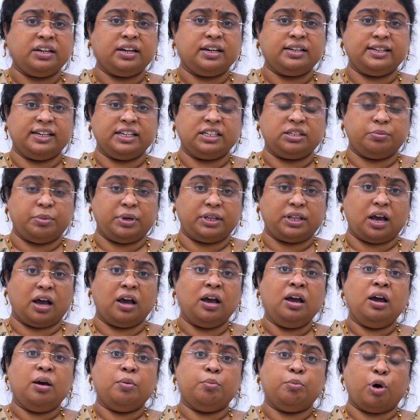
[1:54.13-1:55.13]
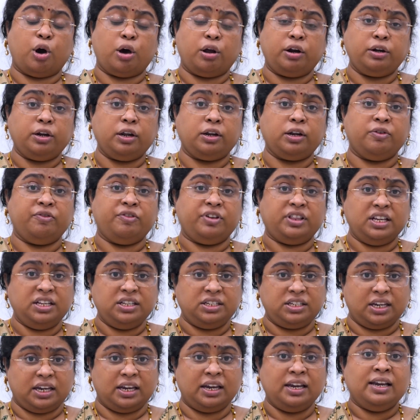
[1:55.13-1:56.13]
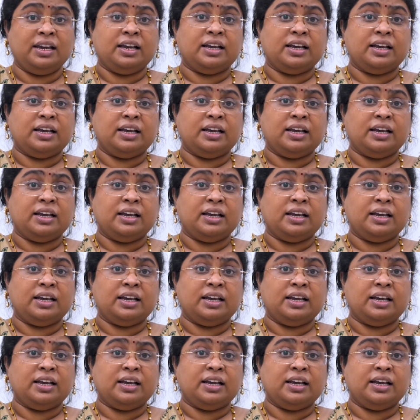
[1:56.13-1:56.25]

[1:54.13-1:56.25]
ఇంటెలిజెన్స్ మీద మానిటరింగ్ విధించి